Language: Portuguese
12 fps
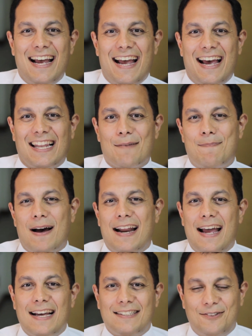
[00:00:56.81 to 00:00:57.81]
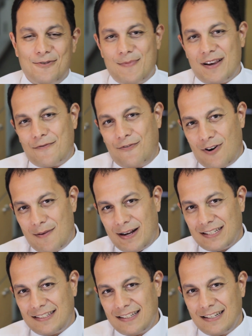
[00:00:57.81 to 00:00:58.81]
ela parece uma
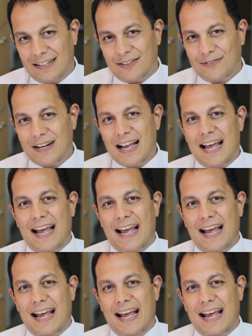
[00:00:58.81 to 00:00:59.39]
informação,